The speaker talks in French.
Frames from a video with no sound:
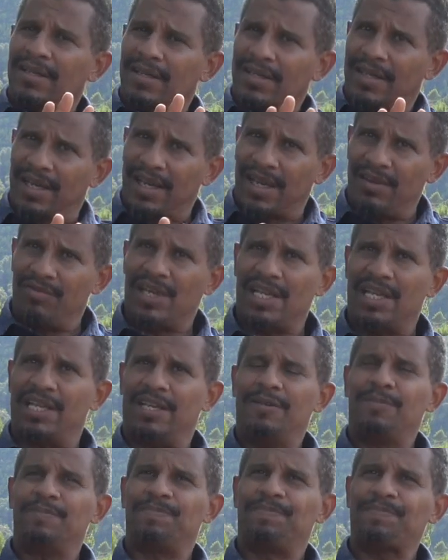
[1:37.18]

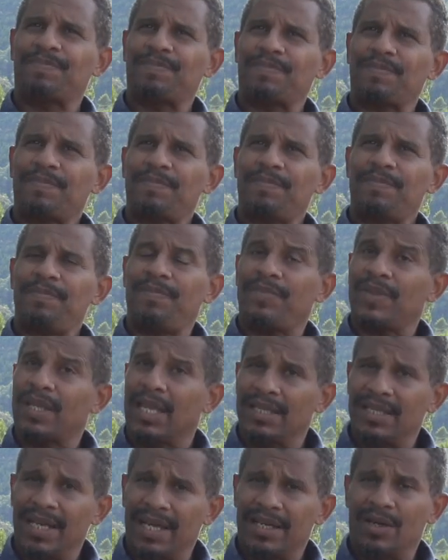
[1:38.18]
révélées.
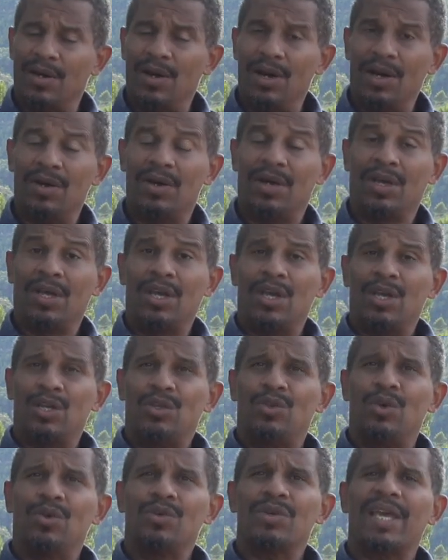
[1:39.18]
D'accord
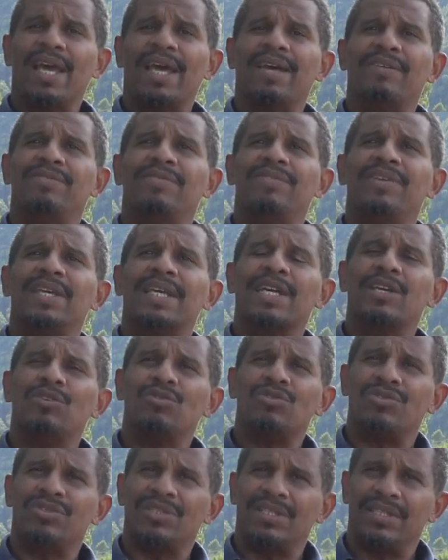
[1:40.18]
Donc un
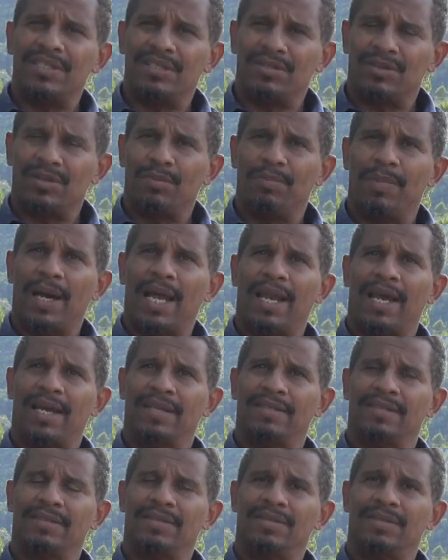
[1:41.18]
virus qui se
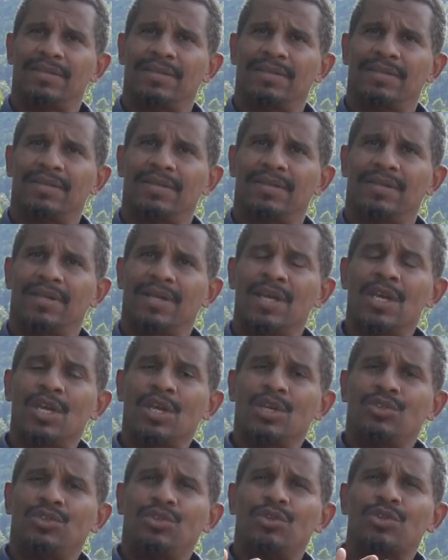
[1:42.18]
balade,
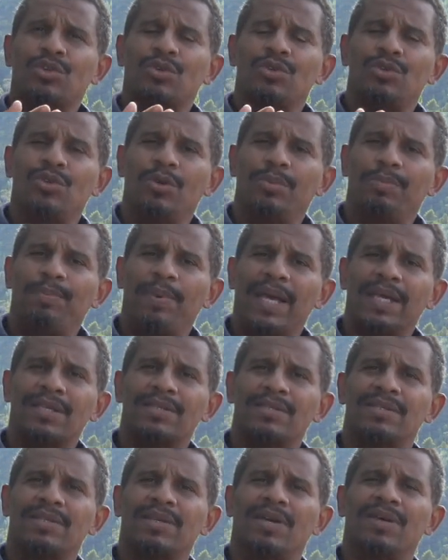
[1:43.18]
sur une
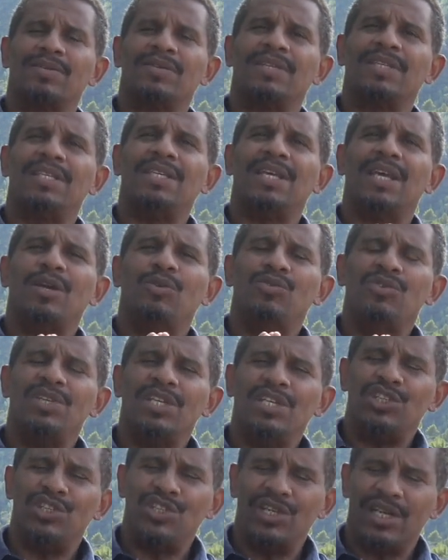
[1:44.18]
personne qui a une
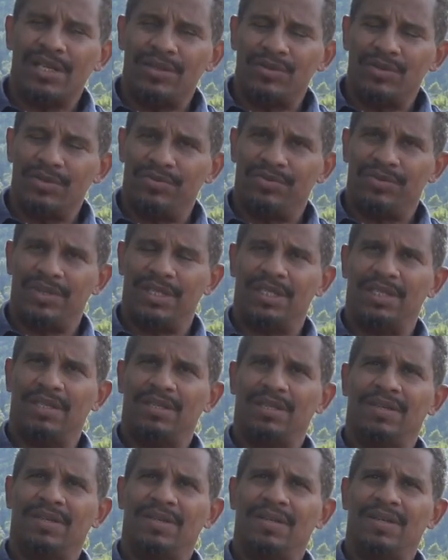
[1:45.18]
hygiène de vie
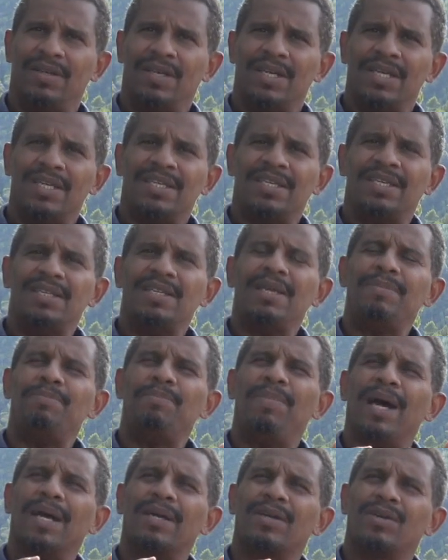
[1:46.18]
qui n'est
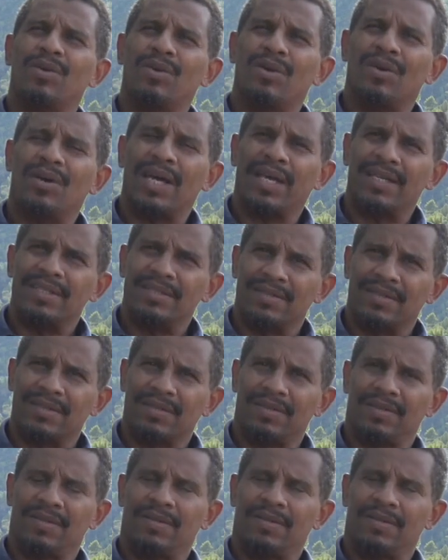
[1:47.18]
pas correcte